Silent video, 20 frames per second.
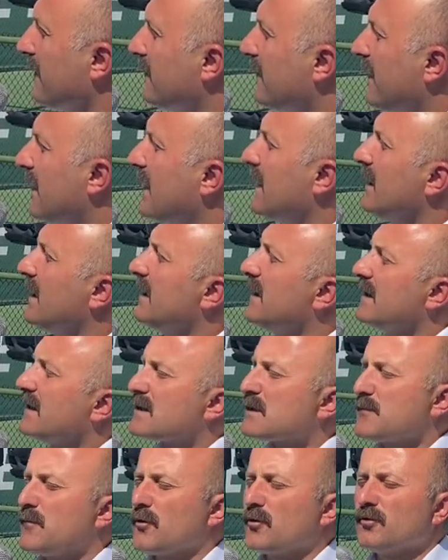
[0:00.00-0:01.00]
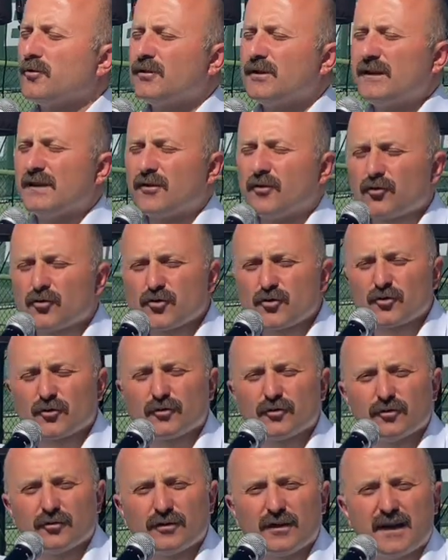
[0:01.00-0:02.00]
ve sporun dili
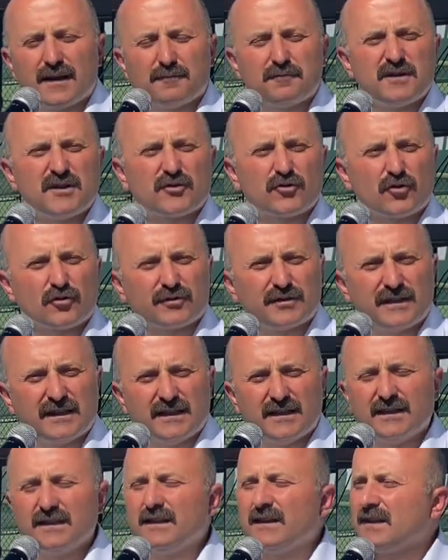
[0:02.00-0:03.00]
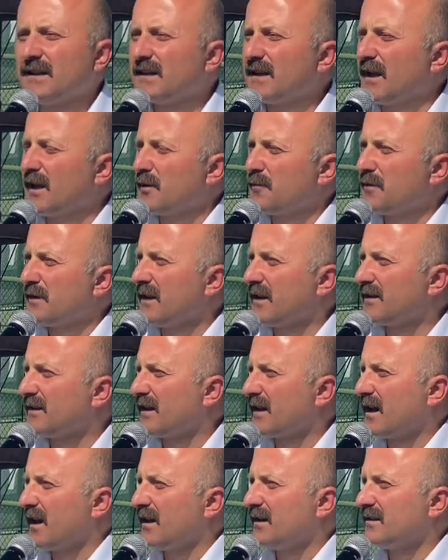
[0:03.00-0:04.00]
konuşulduğunda birçok dilin geri
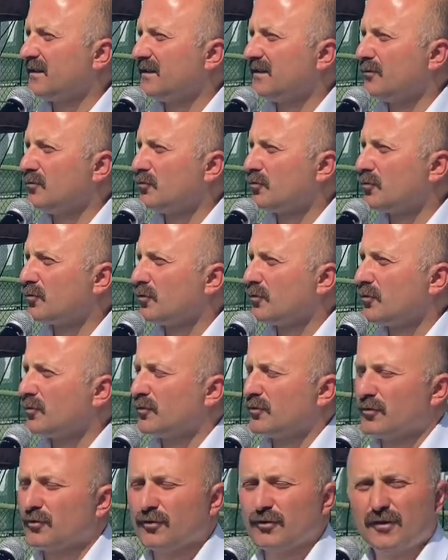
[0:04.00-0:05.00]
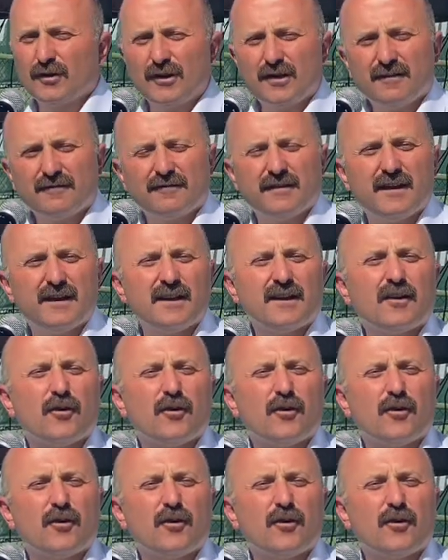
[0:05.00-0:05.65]
planda kaldığı, unutulduğu ve